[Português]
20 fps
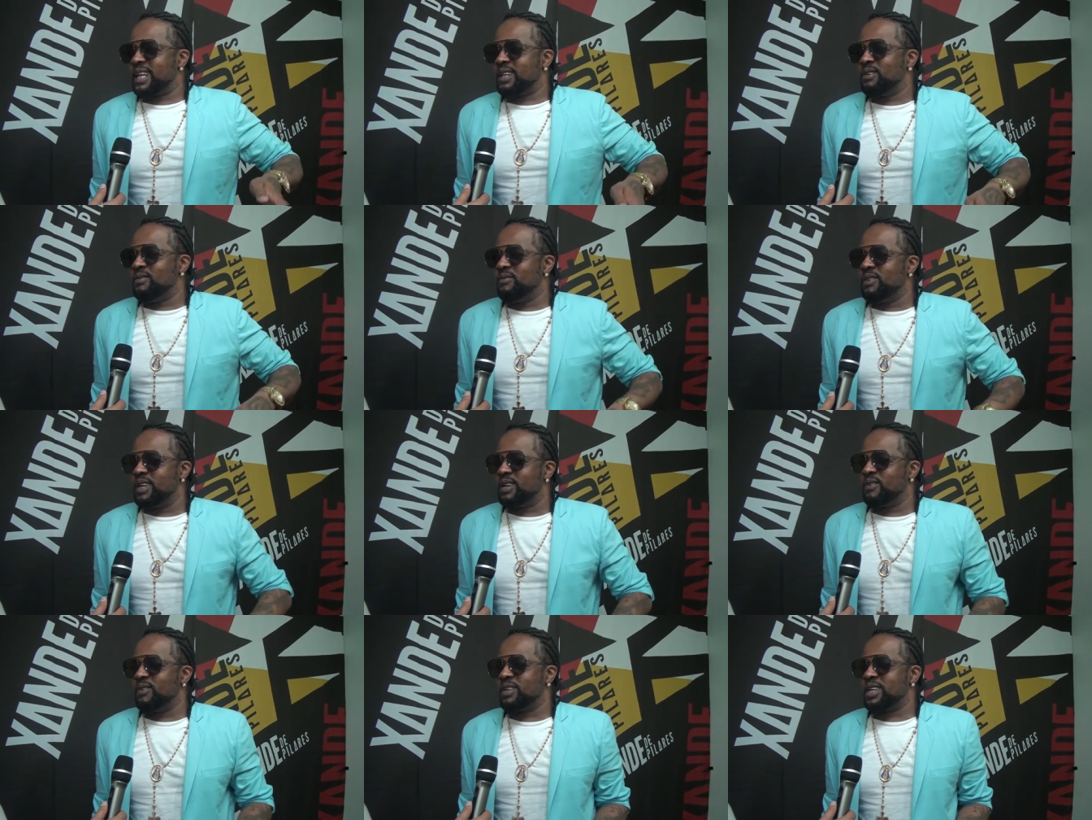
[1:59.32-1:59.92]
a
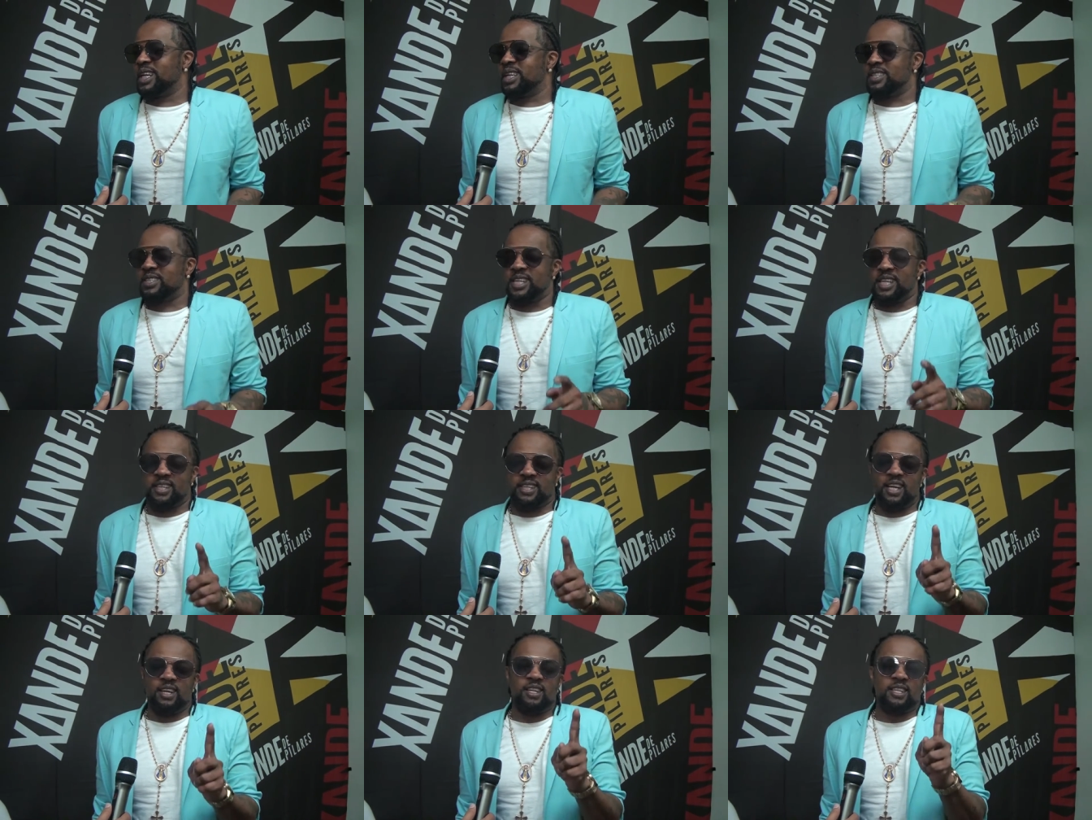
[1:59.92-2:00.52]
domingo, porque
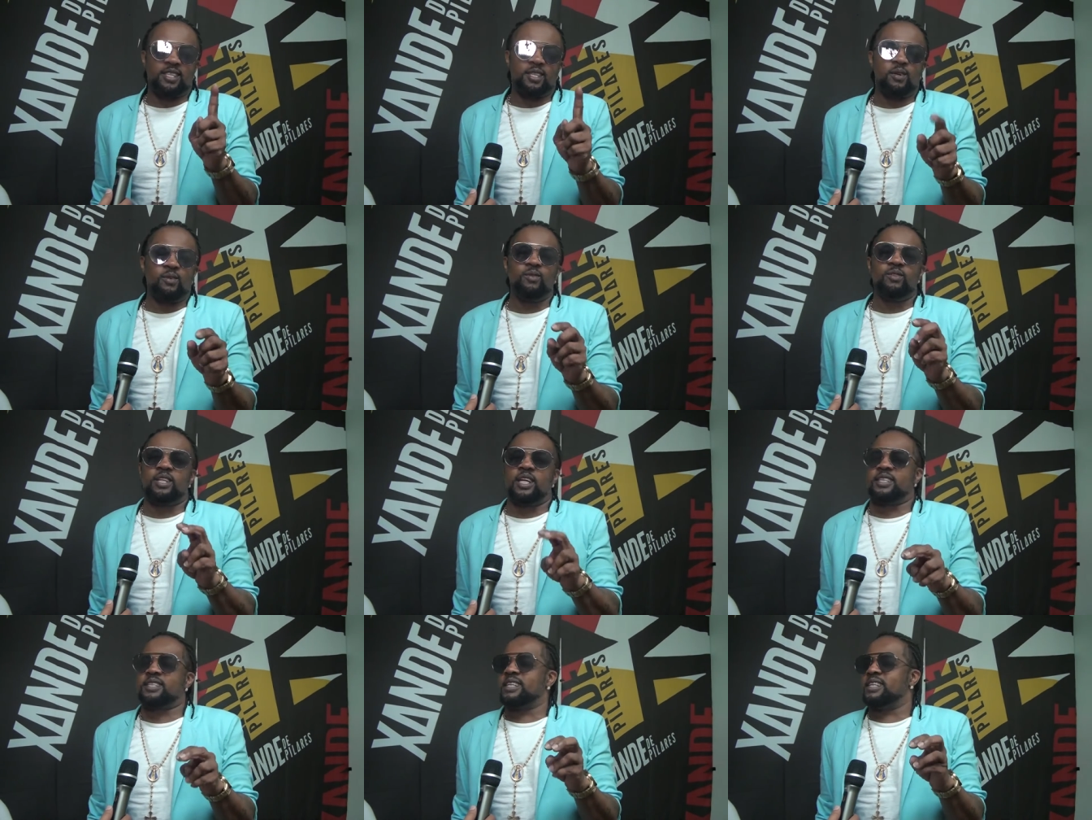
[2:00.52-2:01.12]
você tem a
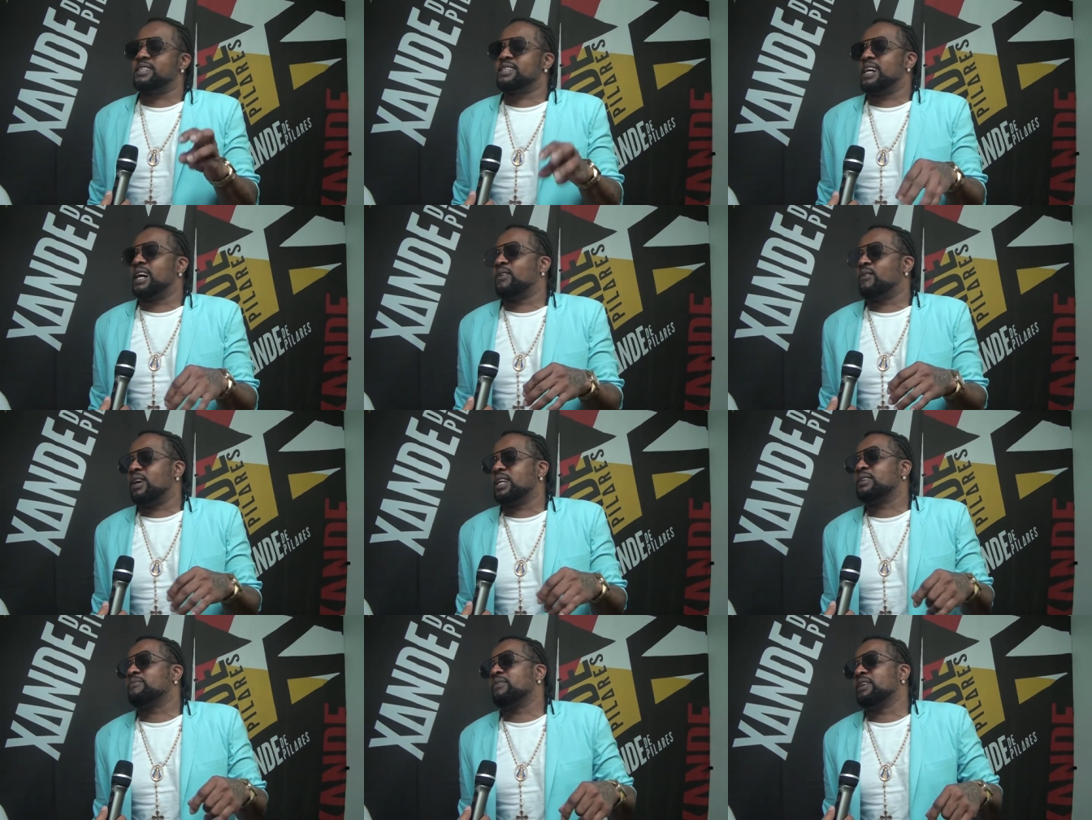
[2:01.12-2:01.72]
segunda, a terça e a
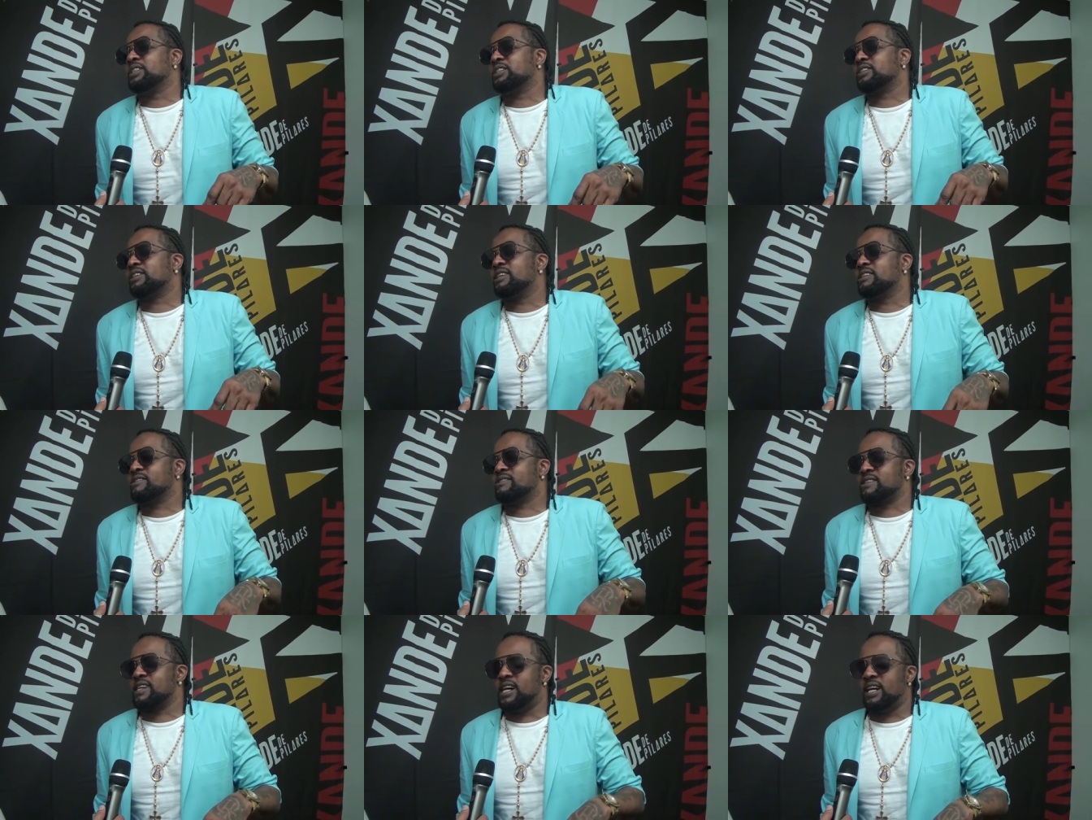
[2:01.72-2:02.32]
quarta para
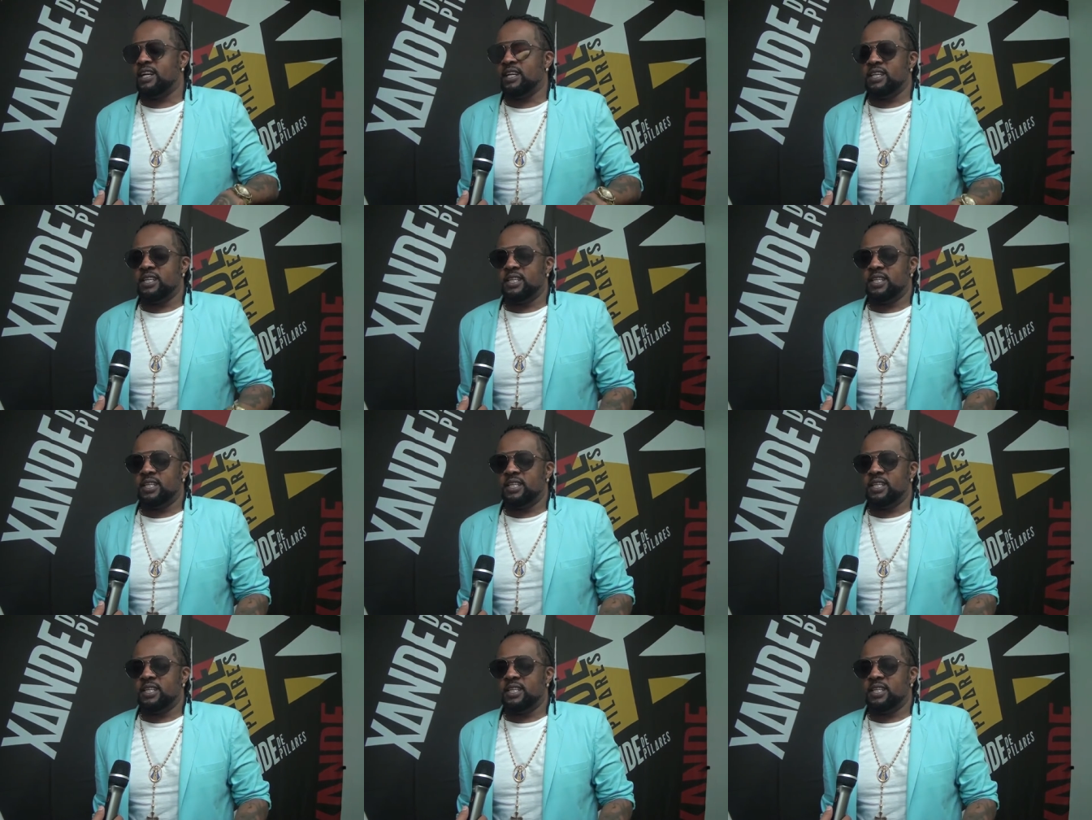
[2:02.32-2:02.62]
descansar.